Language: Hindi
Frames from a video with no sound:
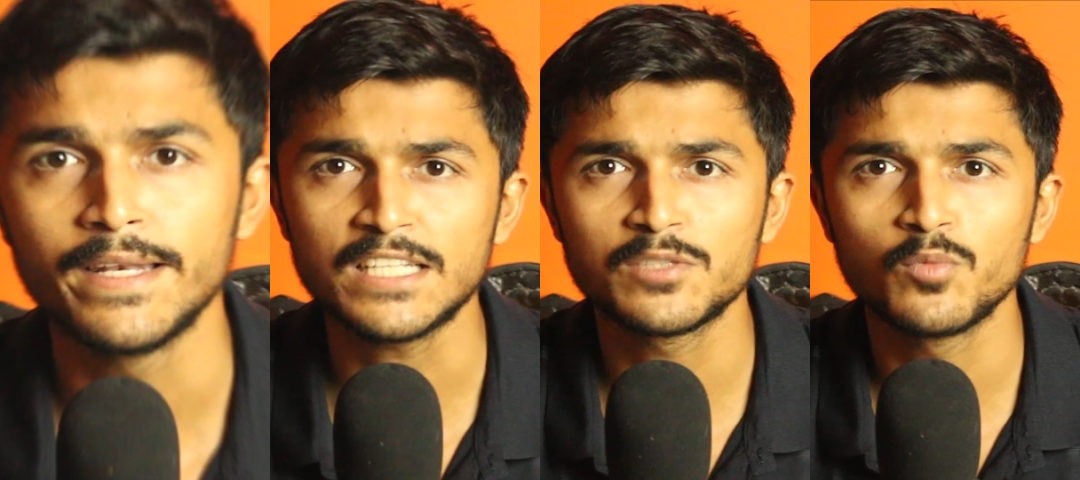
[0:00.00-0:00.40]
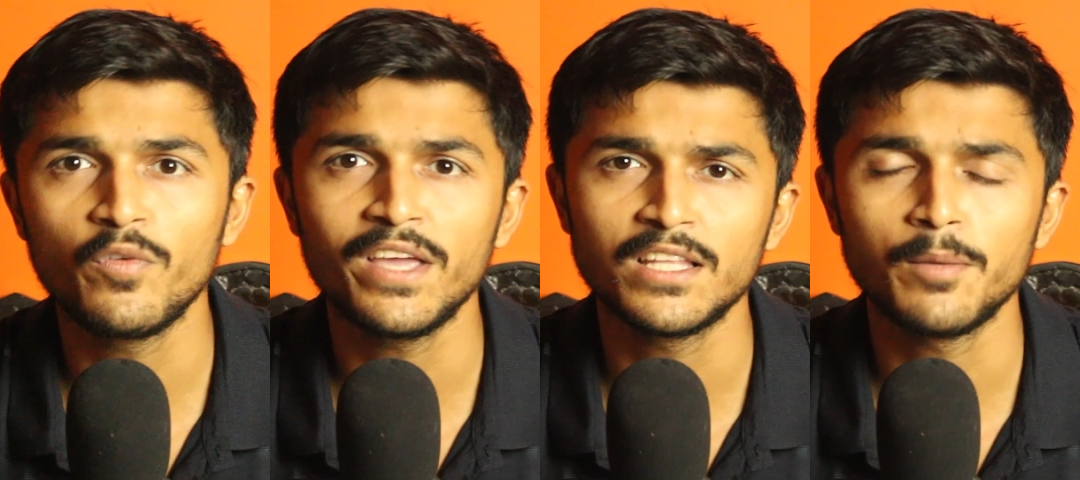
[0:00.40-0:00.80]
नेक्स्ट
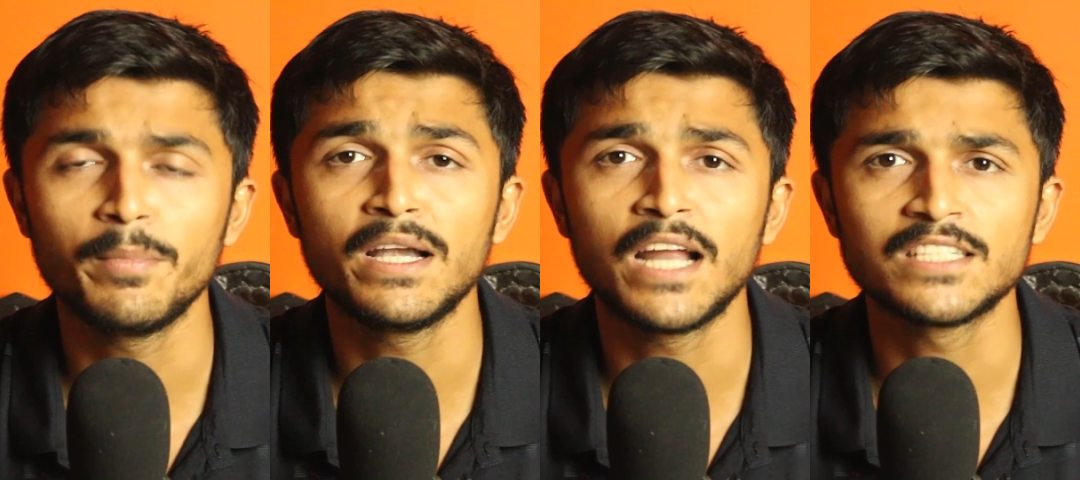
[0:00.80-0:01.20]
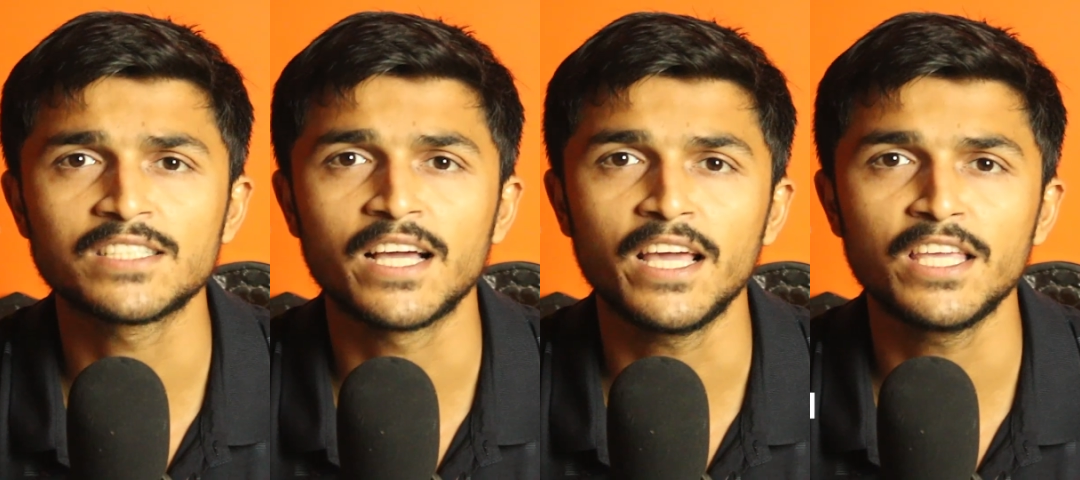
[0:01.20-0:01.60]
मूवी है द मिड नाइट
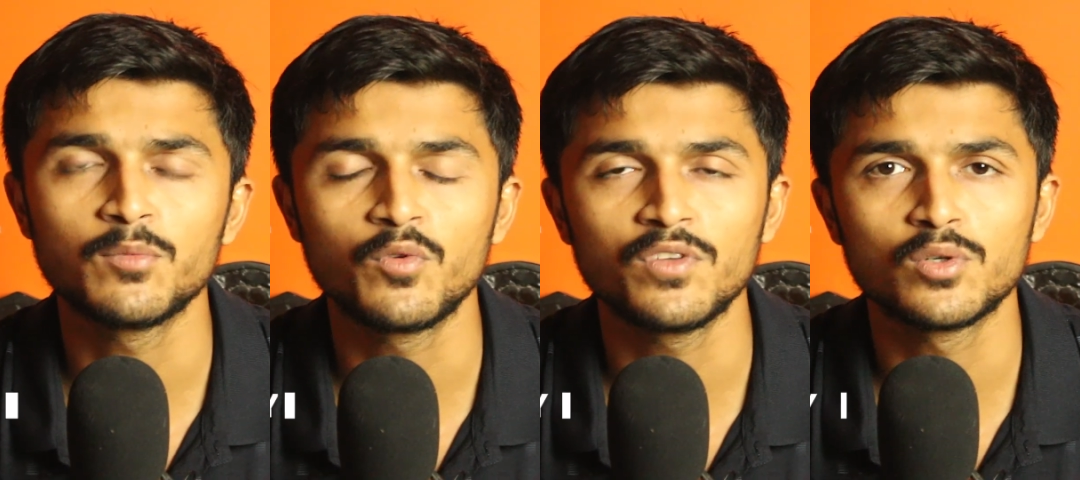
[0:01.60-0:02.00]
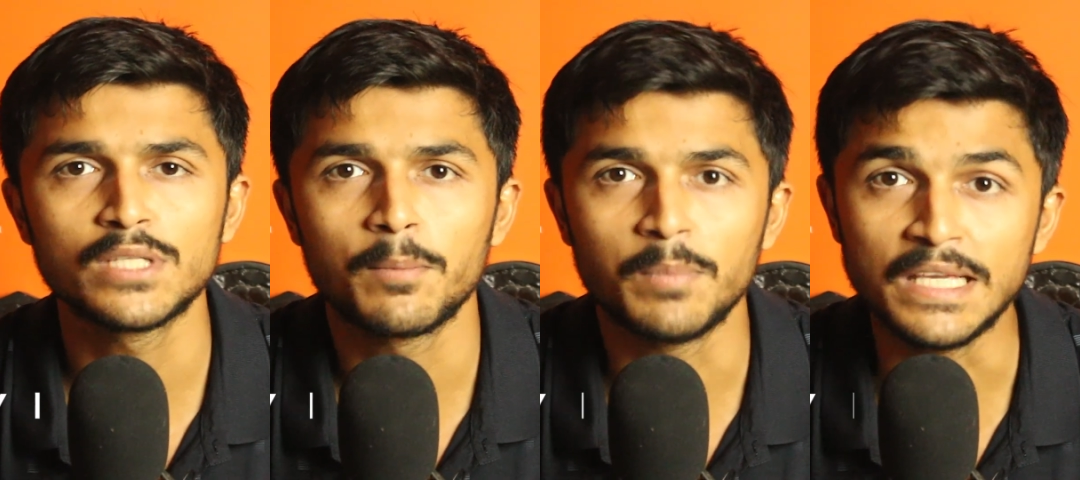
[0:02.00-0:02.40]
स्काई ये मूवी
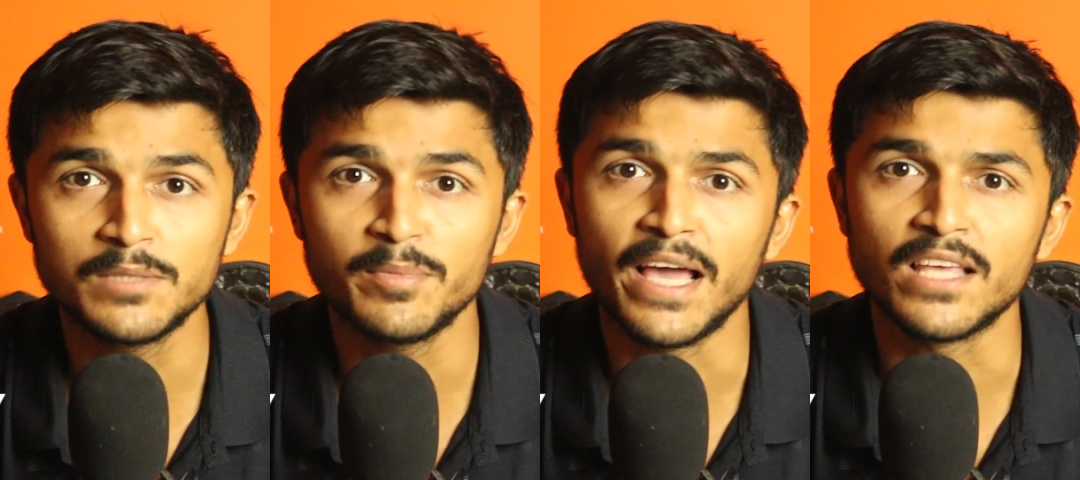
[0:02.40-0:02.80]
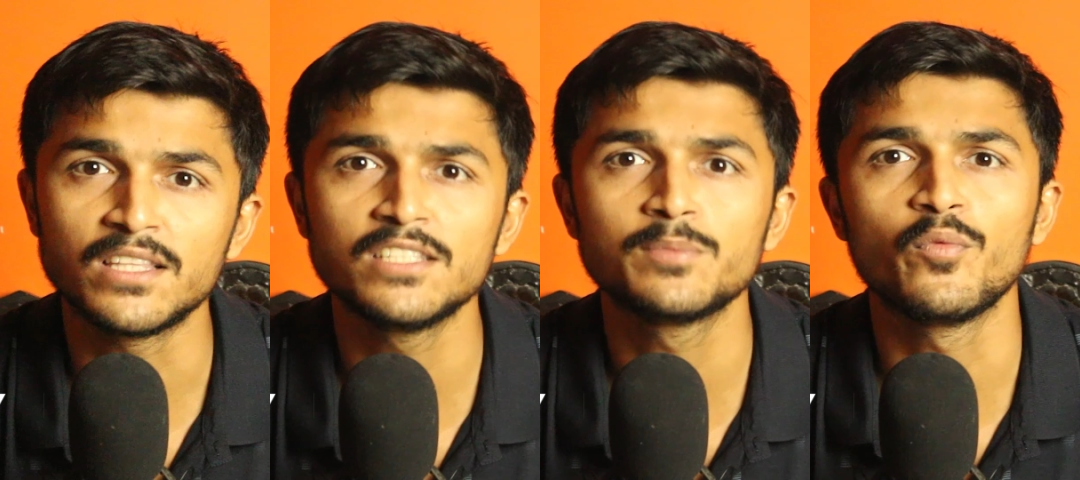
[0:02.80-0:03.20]
2020 में आई
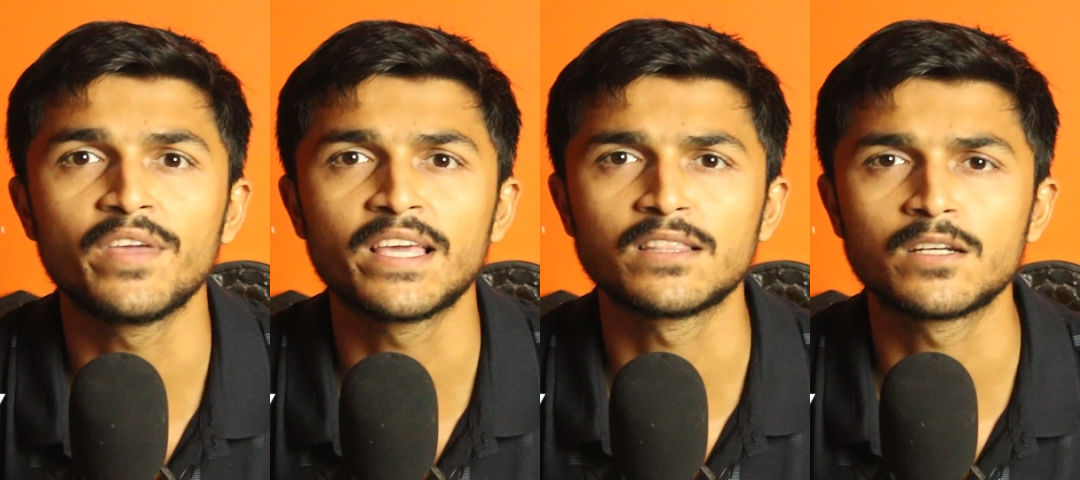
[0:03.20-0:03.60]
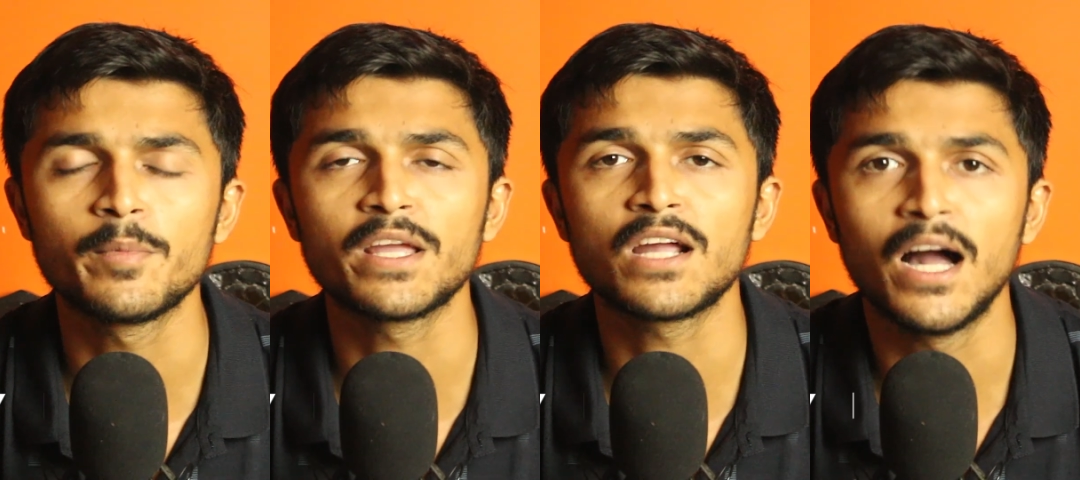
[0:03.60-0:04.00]
थी इस मूवी के अंदर
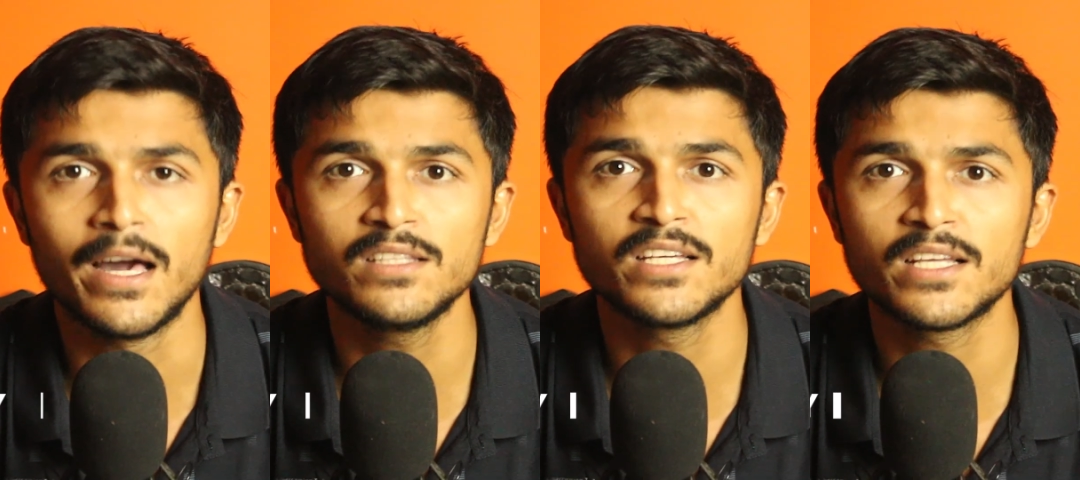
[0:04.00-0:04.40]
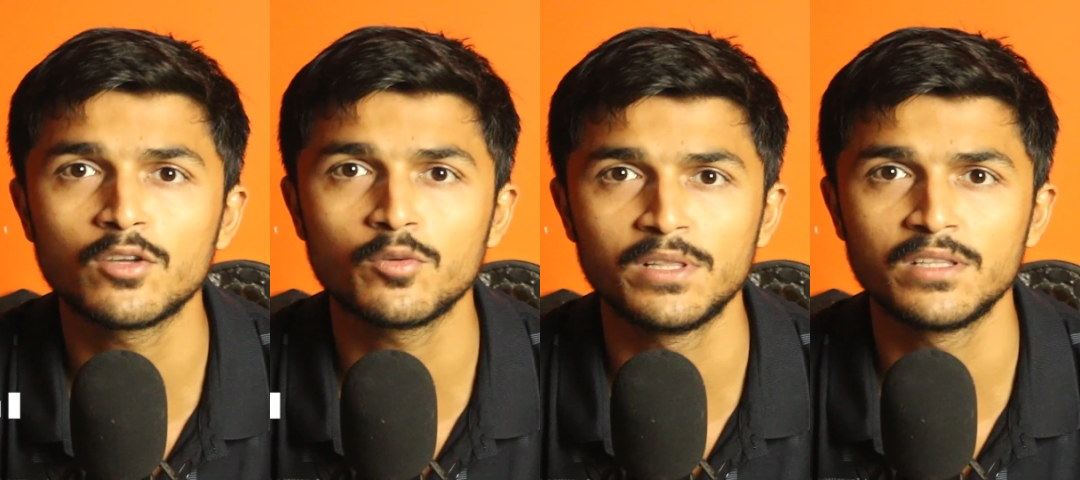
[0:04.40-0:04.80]
हमें कहानी
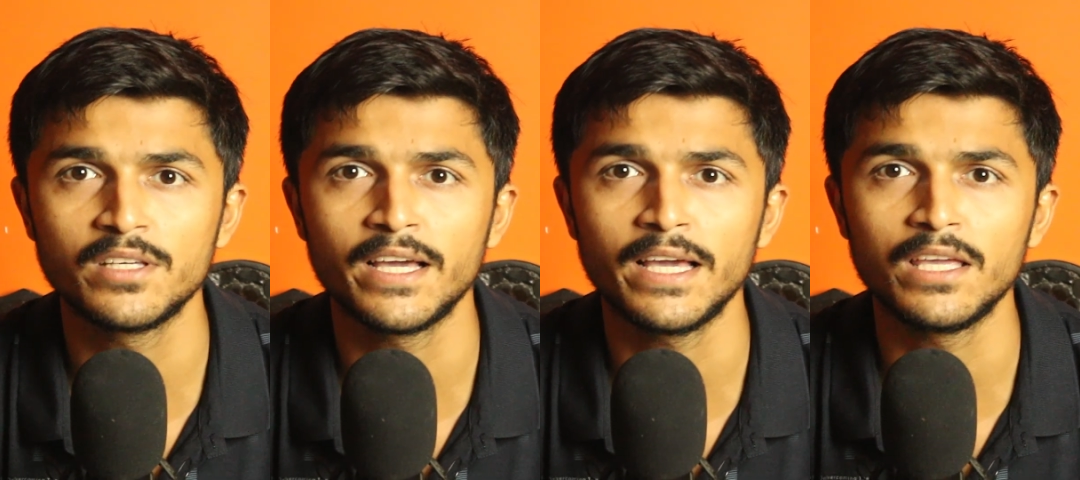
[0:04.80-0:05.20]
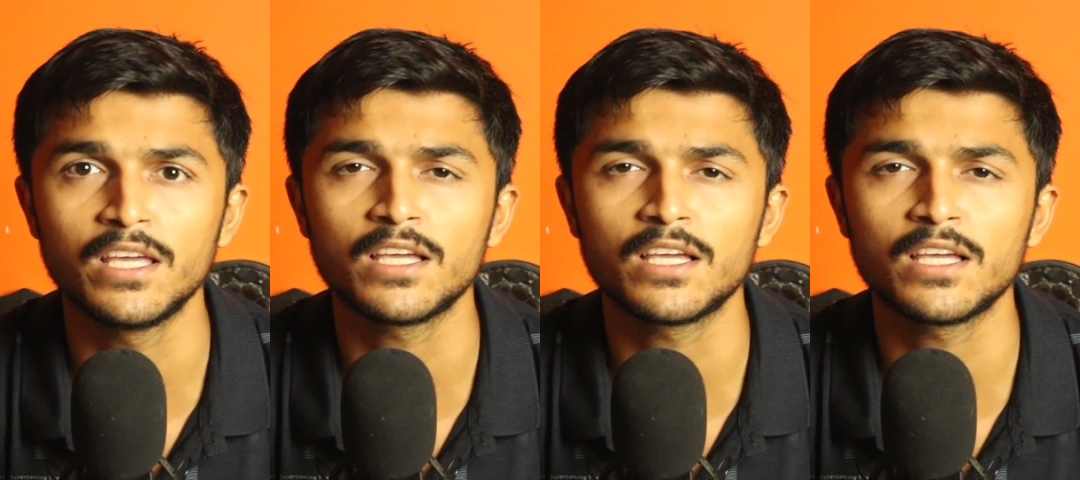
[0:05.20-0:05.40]
देखने को मिलती है